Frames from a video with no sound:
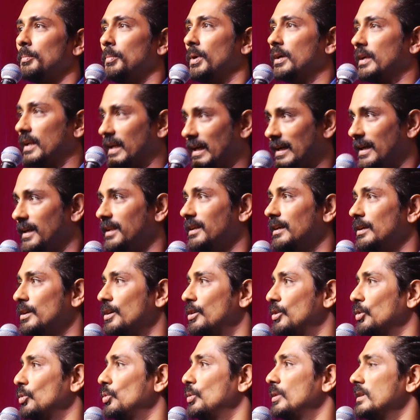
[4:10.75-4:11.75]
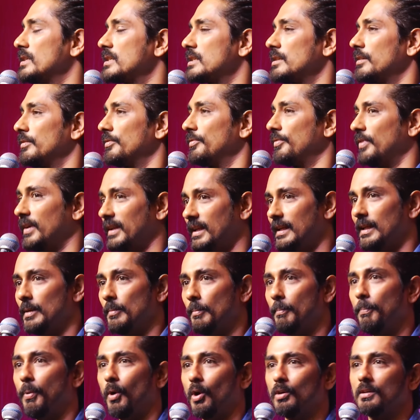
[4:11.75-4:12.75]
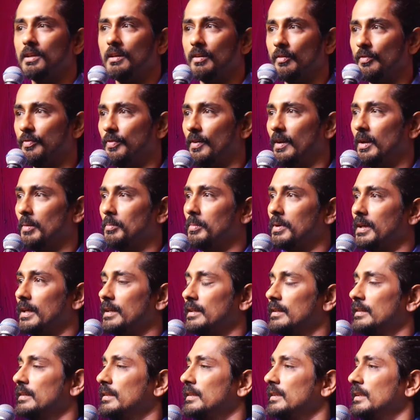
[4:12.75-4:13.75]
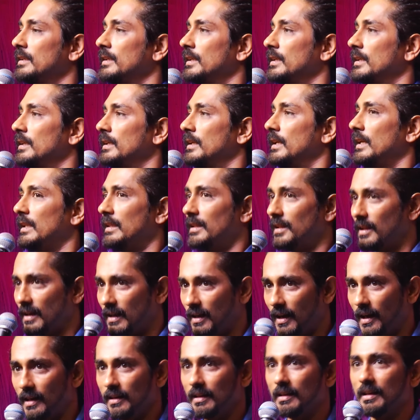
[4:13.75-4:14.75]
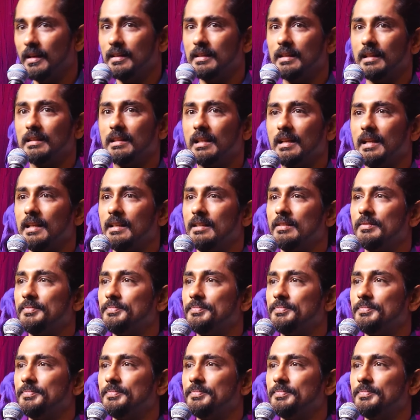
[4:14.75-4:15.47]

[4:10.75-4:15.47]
பட் இந்தியன் டூ இஸ் அ வெரி இம்பார்ட்டண்ட் ஃபில்முங்க இந்த காலகட்டத்தில்